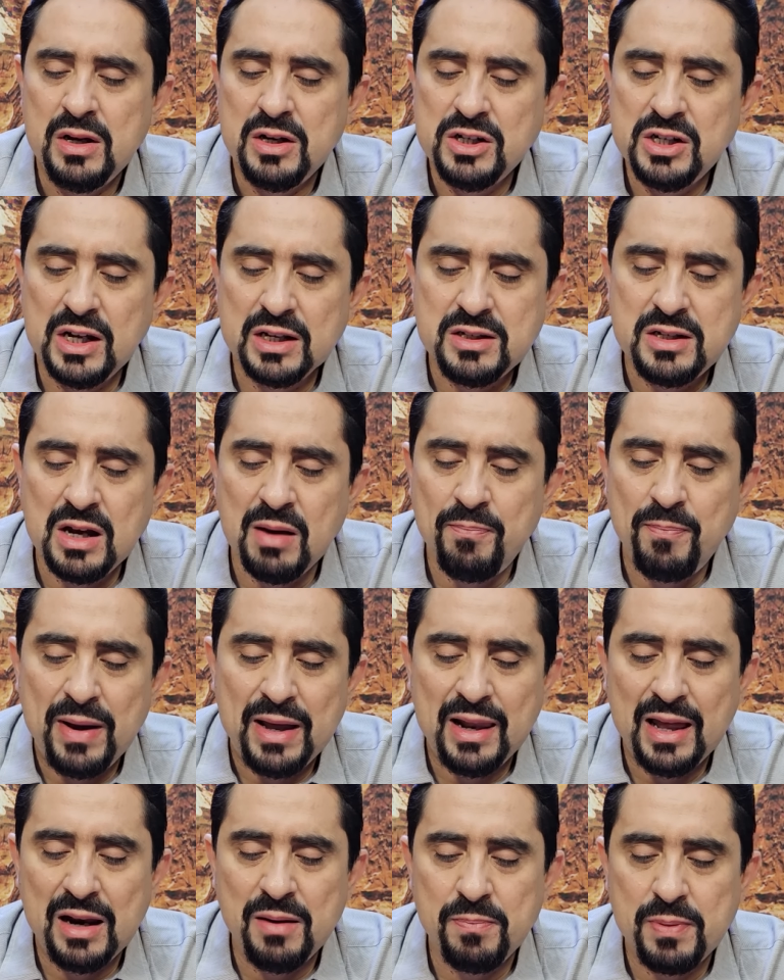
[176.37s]
Já tinha
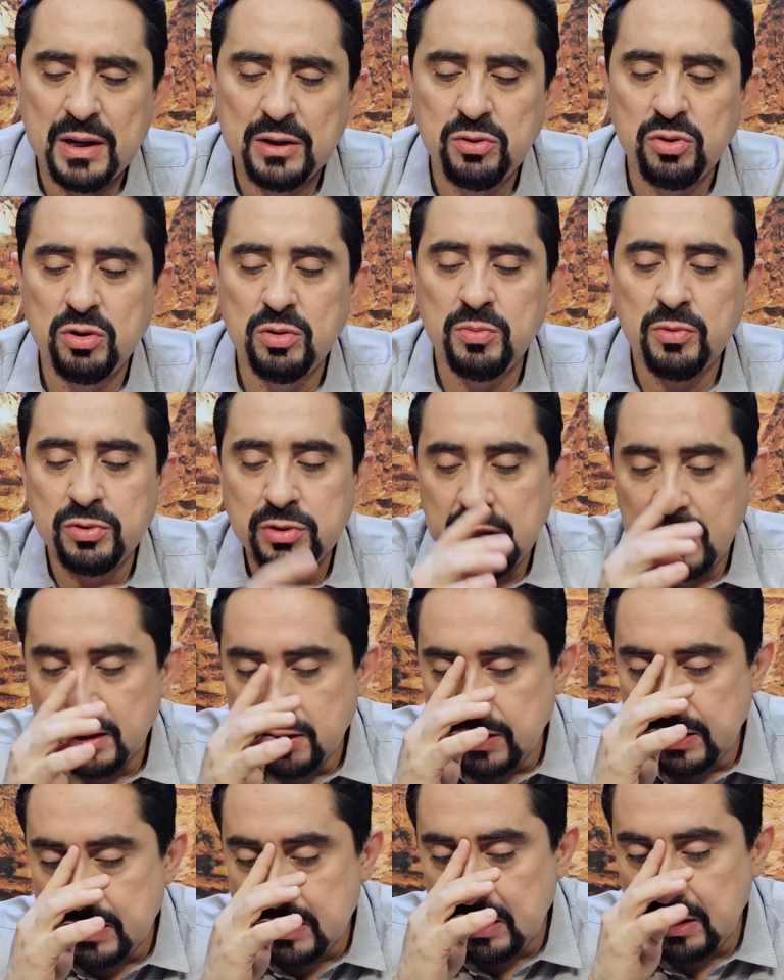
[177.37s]
apelado para todo mundo, ela
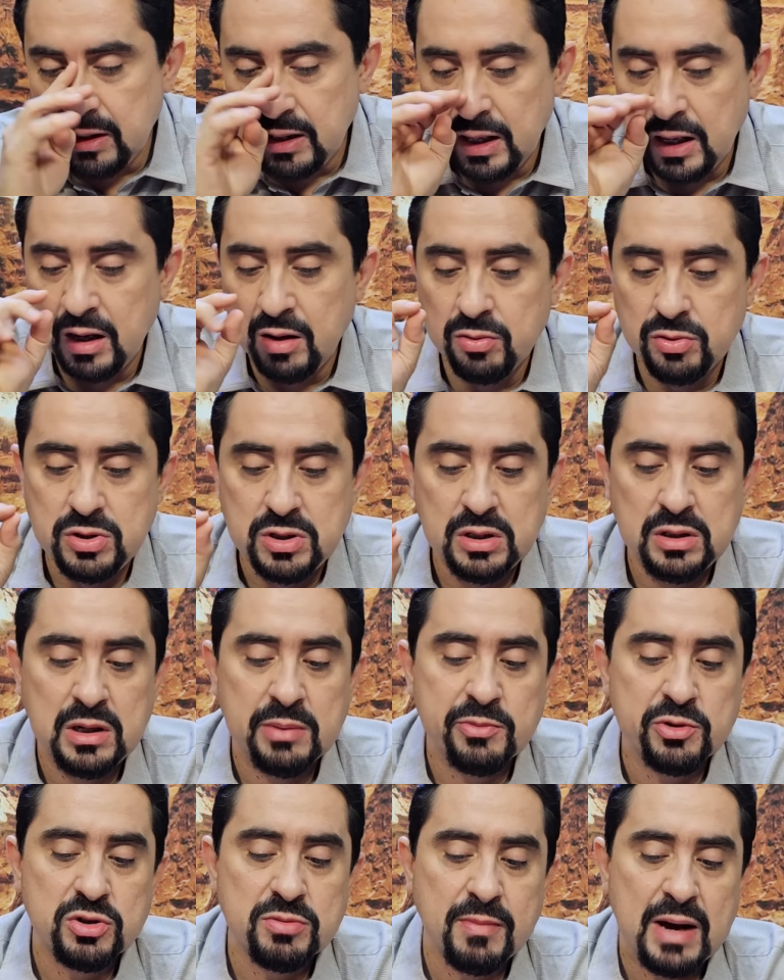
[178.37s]
disse: não
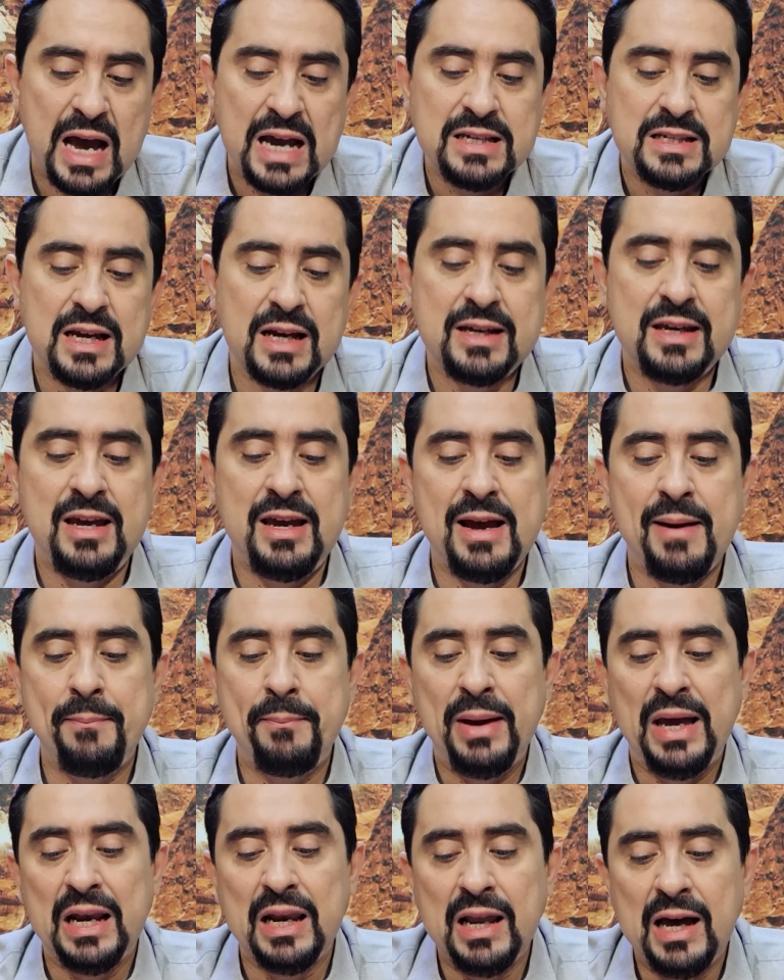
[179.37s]
tínhamos mais a quem
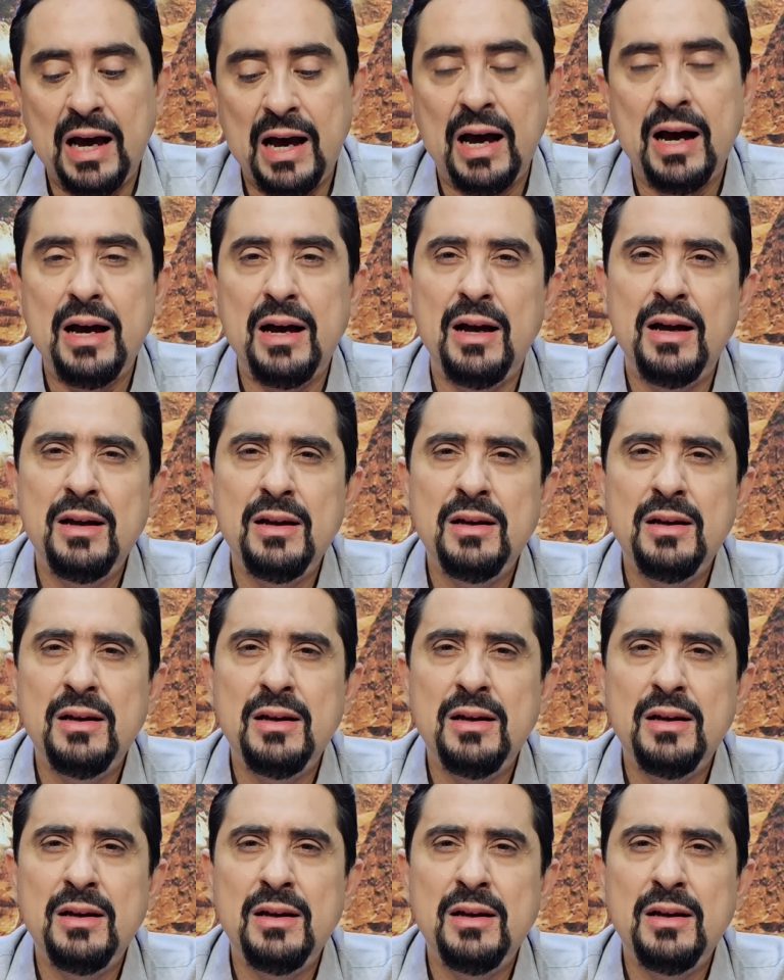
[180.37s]
apelar.